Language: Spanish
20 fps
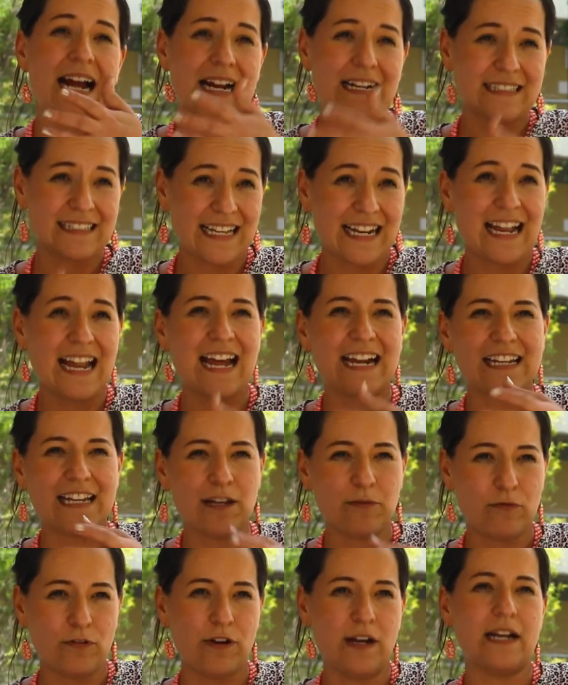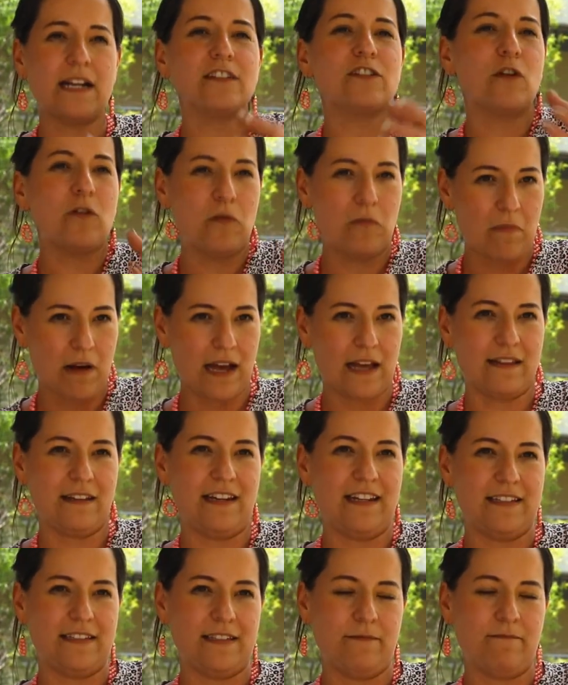carcelaria de mujeres son
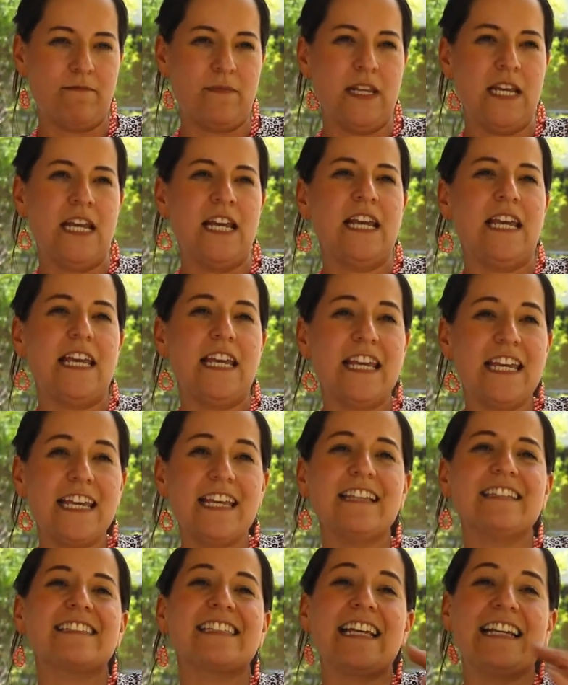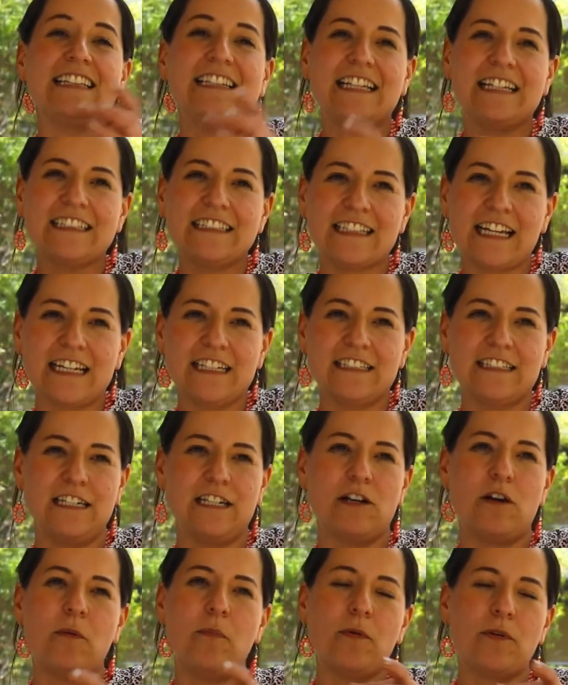madres y
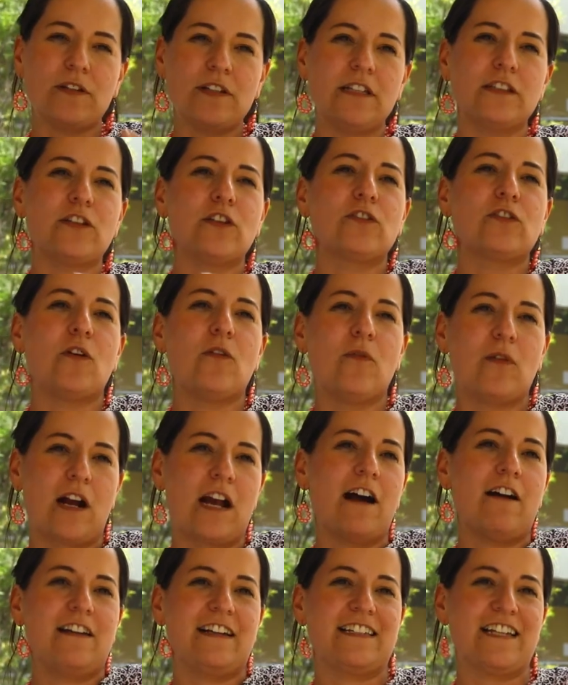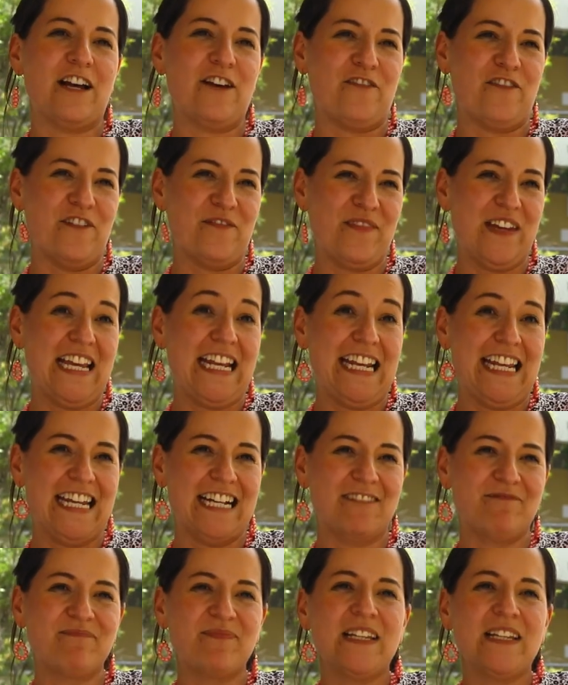75% son cabeza de familia.